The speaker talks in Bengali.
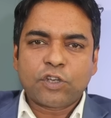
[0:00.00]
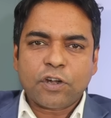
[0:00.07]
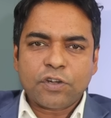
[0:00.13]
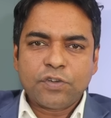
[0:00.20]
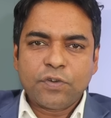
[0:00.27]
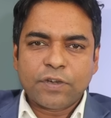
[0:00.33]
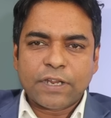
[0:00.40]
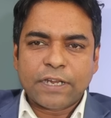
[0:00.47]

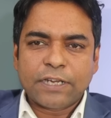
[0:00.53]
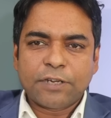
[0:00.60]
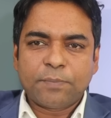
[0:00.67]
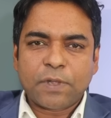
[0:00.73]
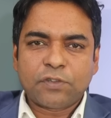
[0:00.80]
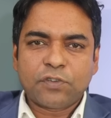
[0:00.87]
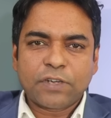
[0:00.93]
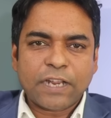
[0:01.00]
সরাসরি এই
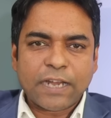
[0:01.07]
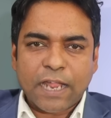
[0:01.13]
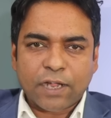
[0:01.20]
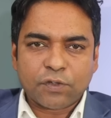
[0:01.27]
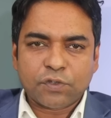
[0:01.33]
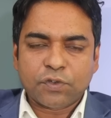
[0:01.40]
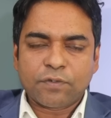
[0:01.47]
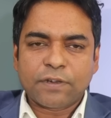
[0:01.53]
নির্বাচনকে
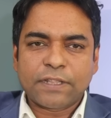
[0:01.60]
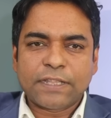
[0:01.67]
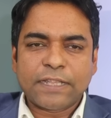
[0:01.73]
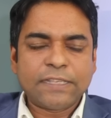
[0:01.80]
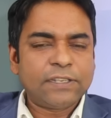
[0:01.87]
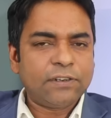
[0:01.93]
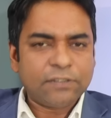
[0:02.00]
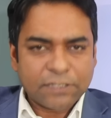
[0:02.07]
নাকচ করে
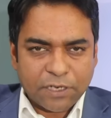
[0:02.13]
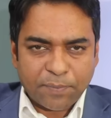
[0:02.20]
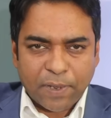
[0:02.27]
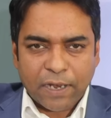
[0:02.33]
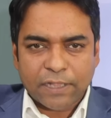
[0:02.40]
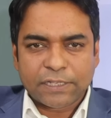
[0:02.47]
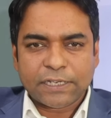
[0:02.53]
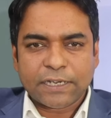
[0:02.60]
দিয়েছিল যেটা
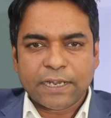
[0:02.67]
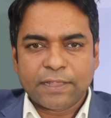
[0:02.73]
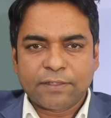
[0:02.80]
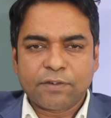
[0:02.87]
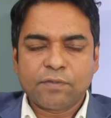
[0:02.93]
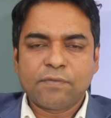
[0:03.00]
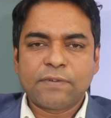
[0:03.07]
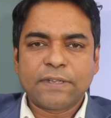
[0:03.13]
বাংলাদেশের
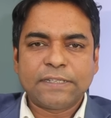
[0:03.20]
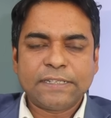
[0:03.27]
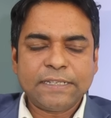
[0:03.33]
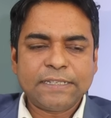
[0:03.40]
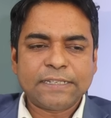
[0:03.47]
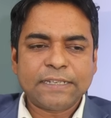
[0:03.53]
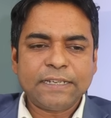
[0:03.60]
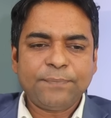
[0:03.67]
ক্ষেত্রেও করেছে
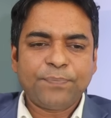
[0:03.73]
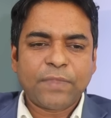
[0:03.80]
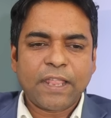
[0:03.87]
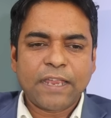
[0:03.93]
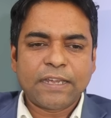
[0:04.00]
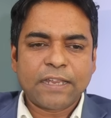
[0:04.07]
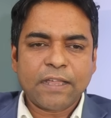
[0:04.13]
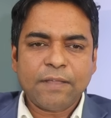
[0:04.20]
যে
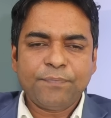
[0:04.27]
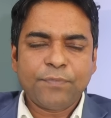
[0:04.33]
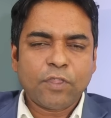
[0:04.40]
এইটা